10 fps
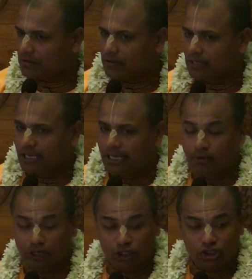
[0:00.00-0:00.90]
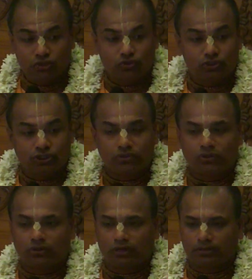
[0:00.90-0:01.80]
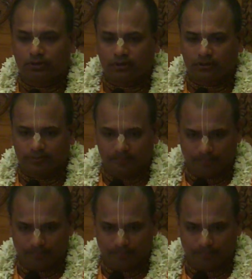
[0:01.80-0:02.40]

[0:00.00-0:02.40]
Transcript: করো এবং কৃষ্ণ উদ্দেশ্যে কোনো কর্ম করো